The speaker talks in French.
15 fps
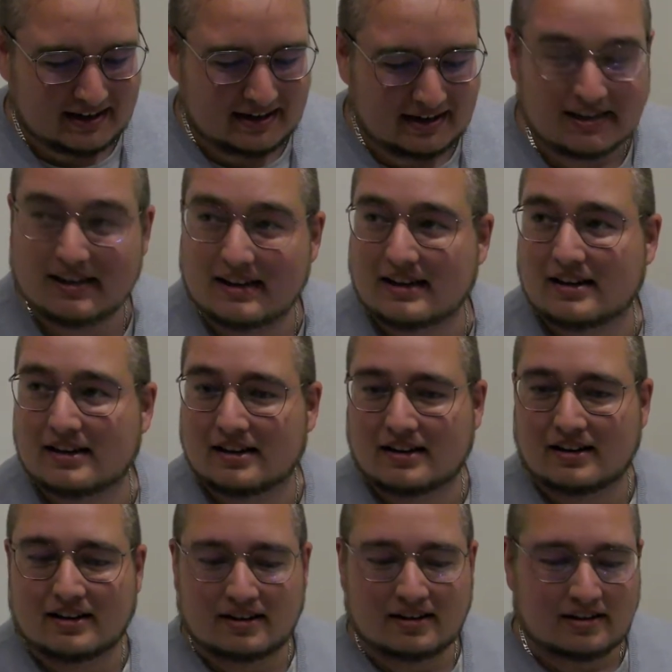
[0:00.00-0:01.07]
quelque chose pour
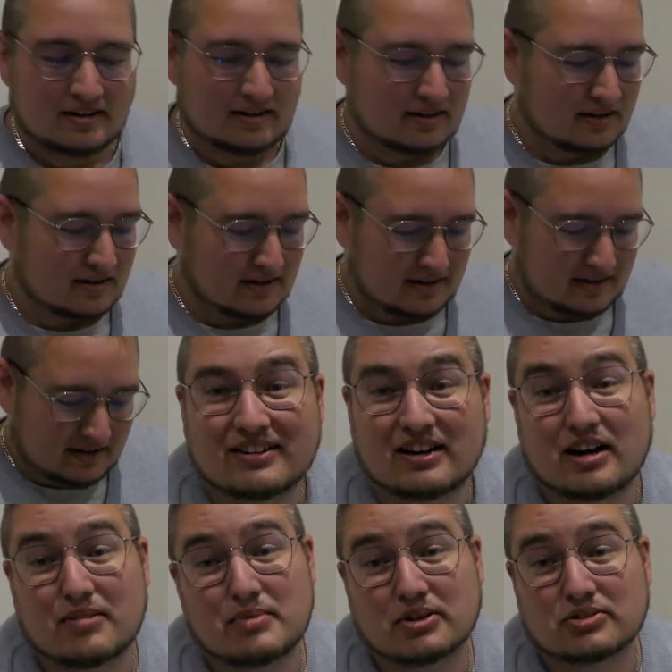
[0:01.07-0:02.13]
commencer l'apéritif
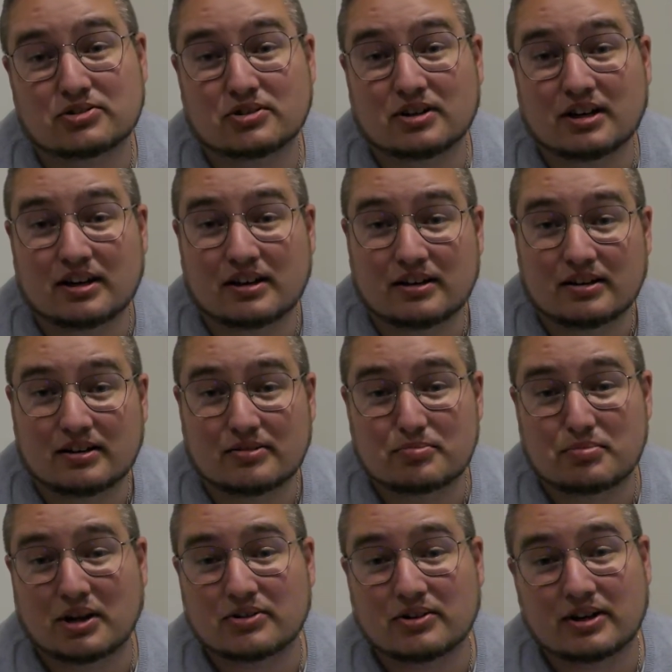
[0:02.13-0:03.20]
Ah bien sûr, hein, on
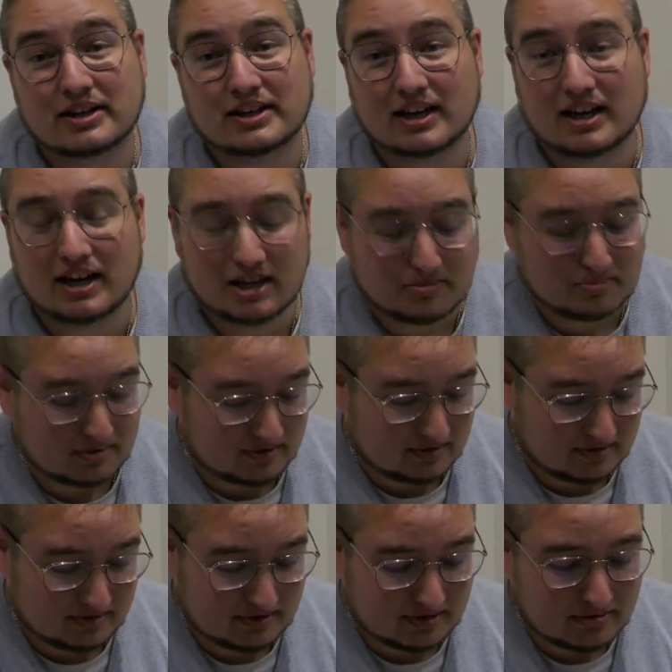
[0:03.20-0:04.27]
part dans les Caraïbes,
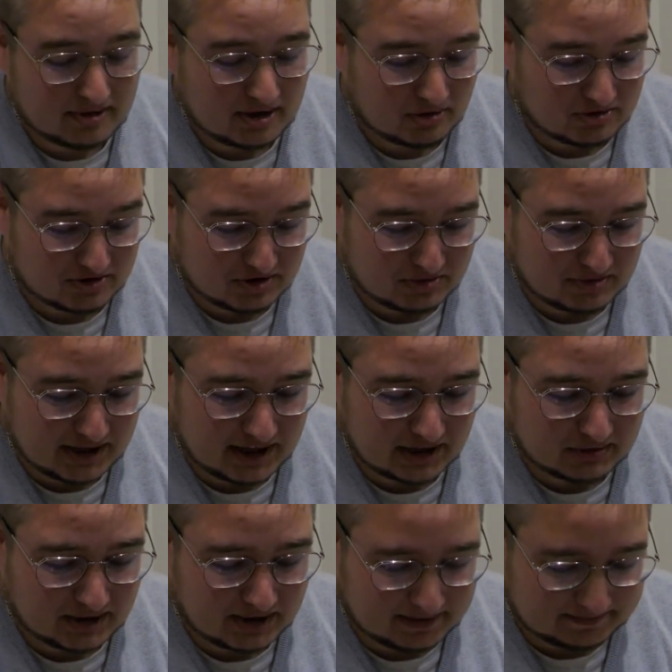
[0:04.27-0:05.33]
euh, rhum arrangé
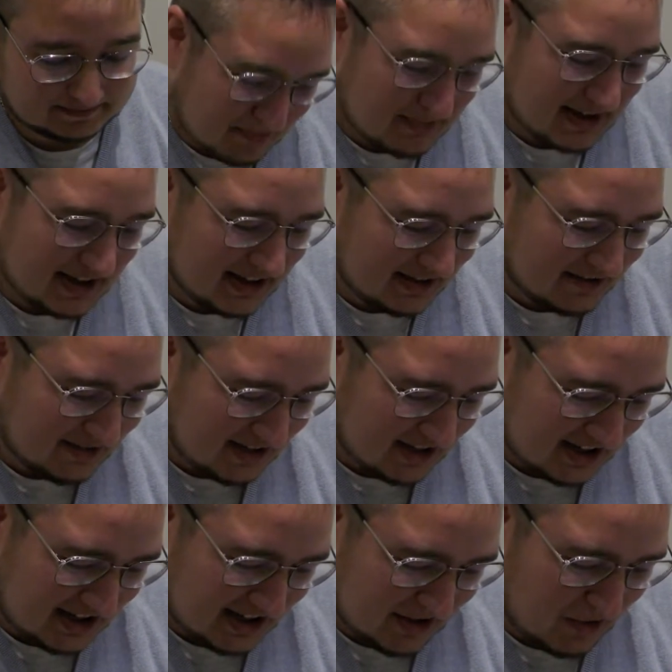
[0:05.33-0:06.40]
obligatoire. Hein. Banane
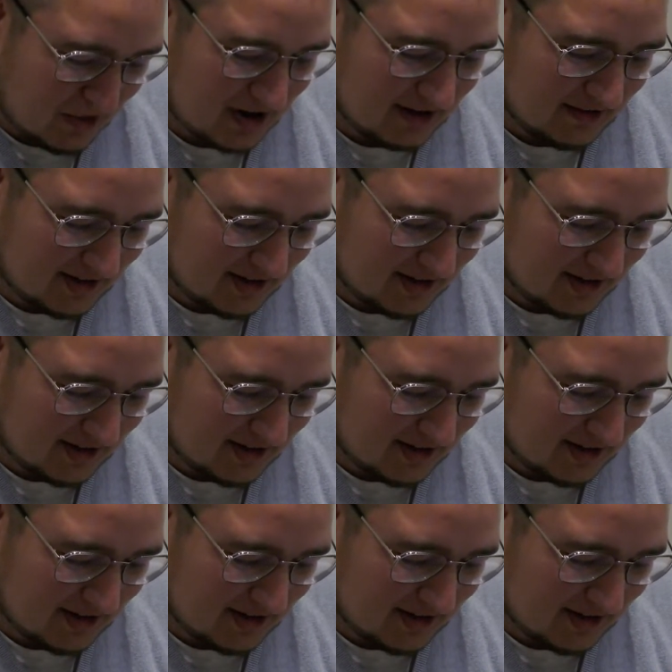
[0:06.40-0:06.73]
vanille, oh la